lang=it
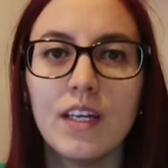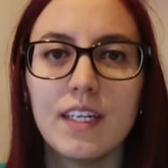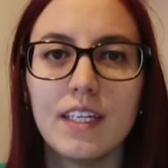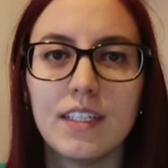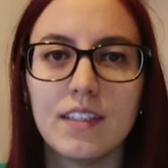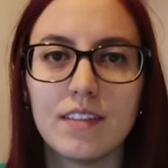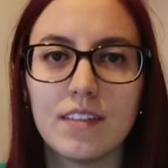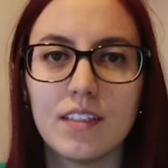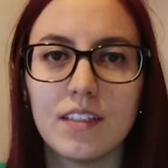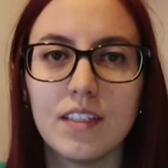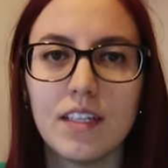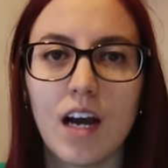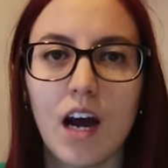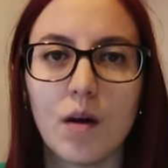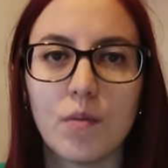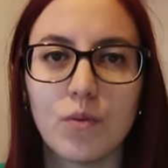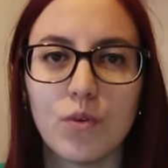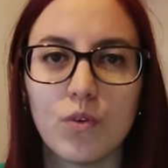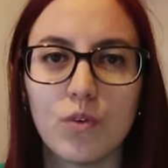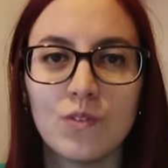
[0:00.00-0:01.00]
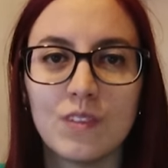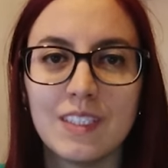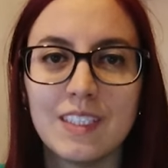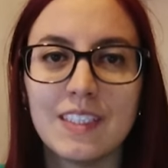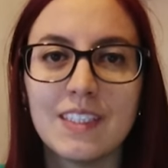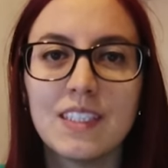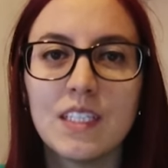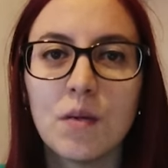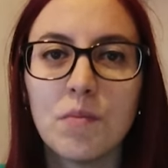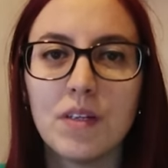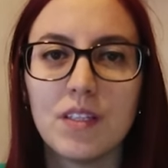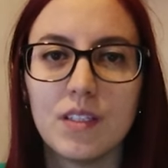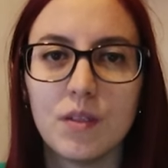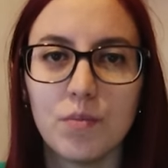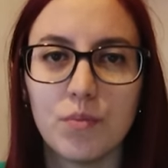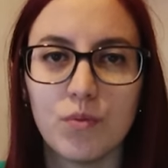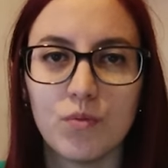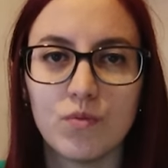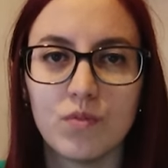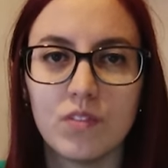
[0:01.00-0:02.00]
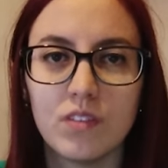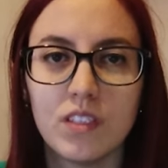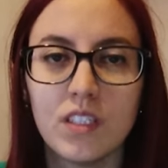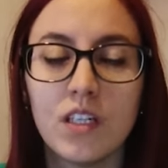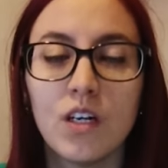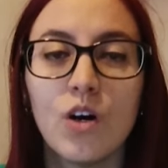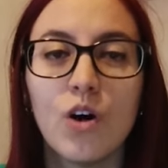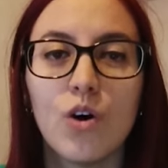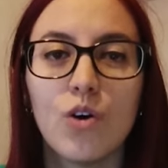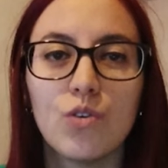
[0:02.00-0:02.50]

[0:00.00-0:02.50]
intendiamo un insieme di punti